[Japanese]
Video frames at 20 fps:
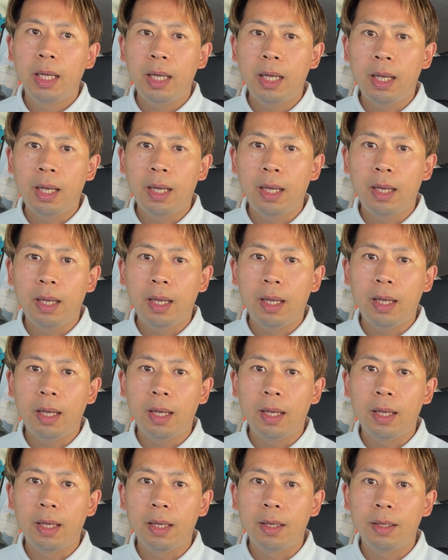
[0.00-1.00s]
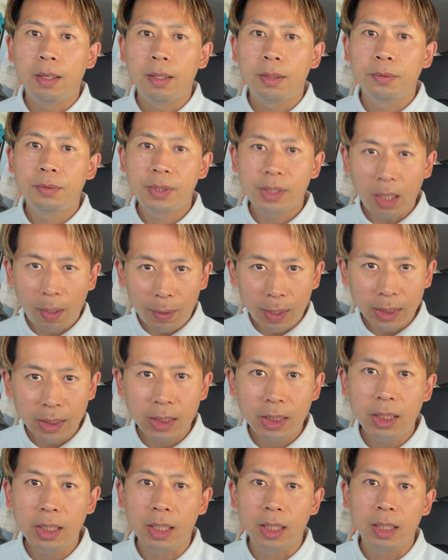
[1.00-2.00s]
えふさわ
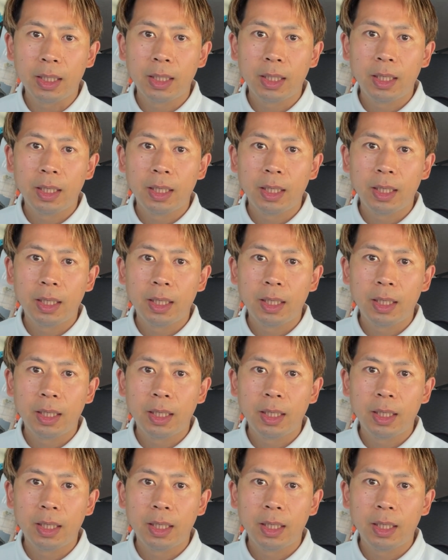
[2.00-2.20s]
しい